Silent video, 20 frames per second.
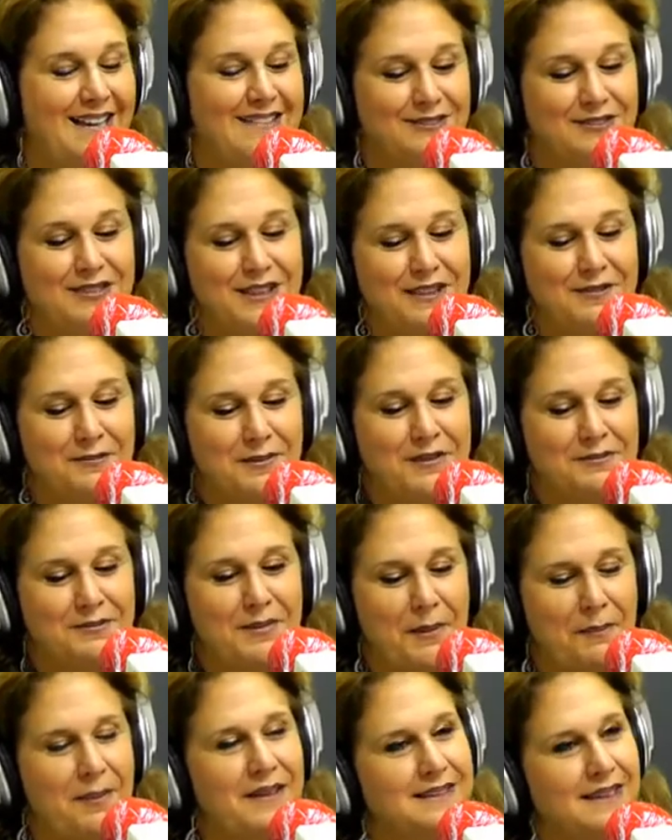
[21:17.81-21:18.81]
sí, me,
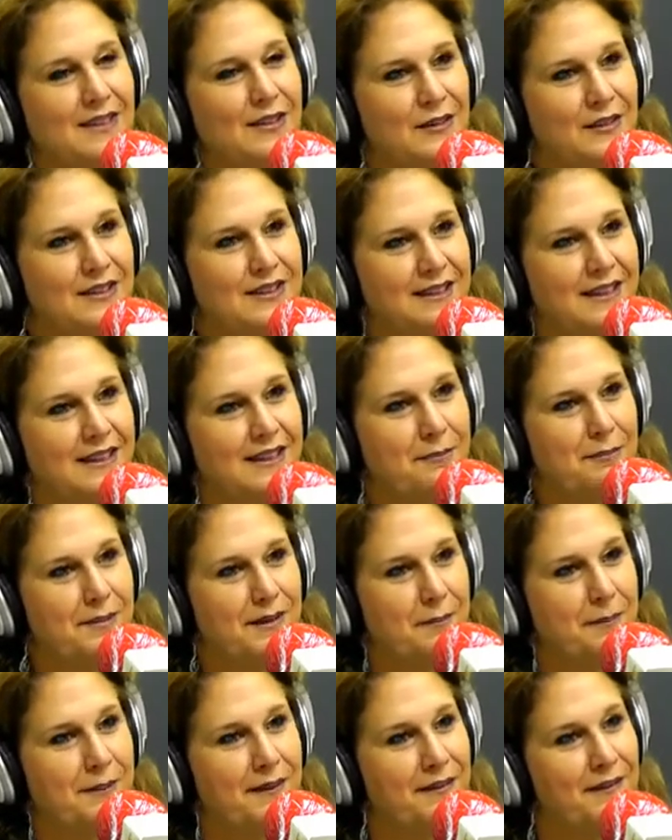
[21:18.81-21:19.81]
ha pasado, he,
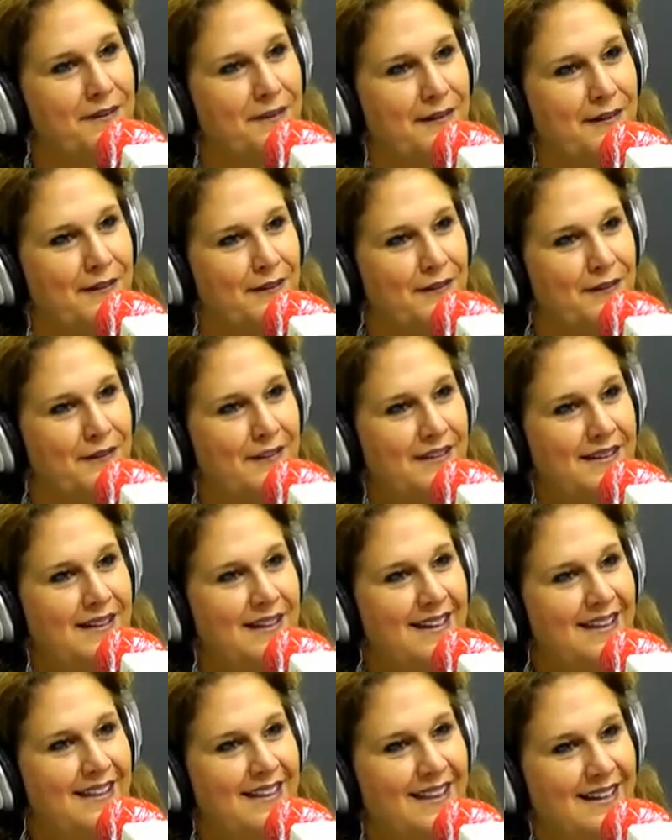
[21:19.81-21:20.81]
percibido
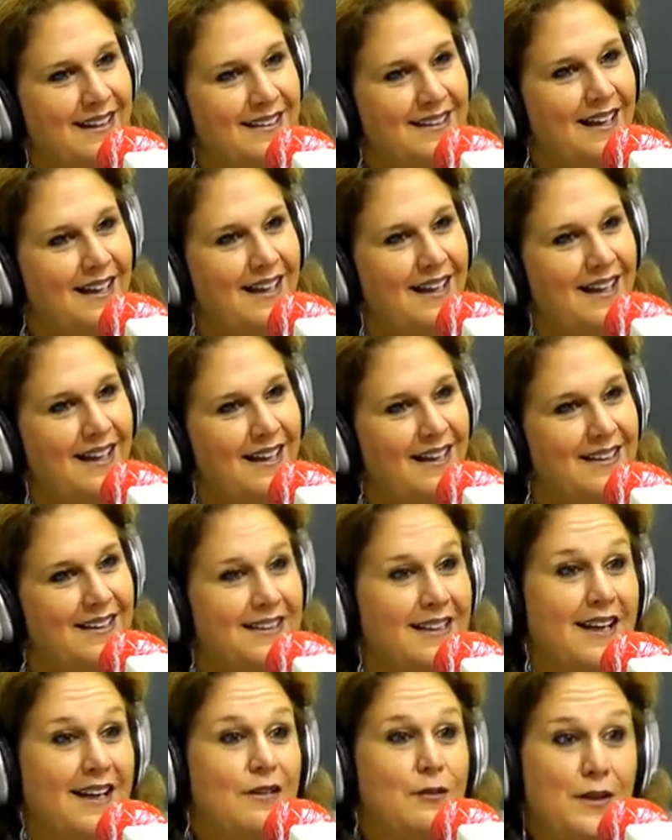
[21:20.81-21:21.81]
cierta
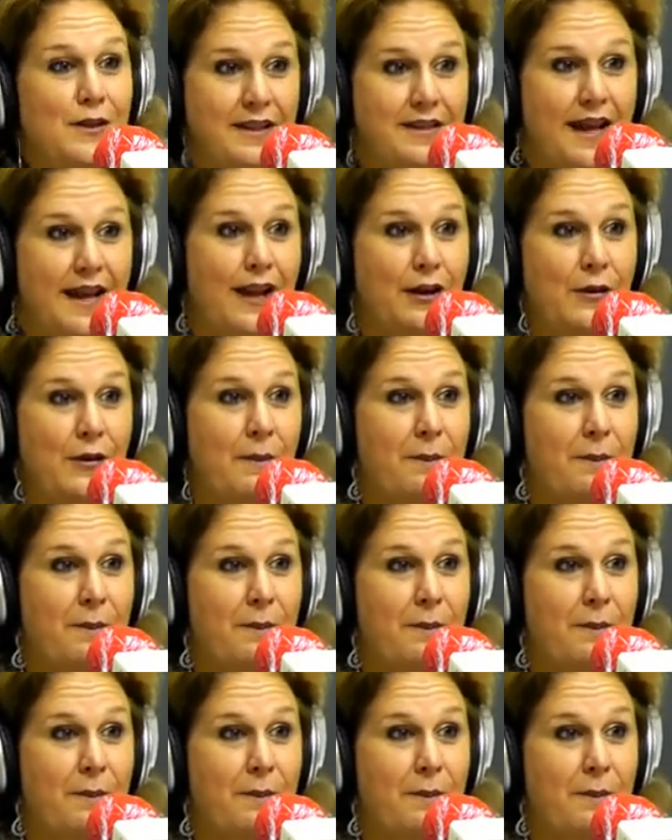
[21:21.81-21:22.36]
incredulidad, ¿no?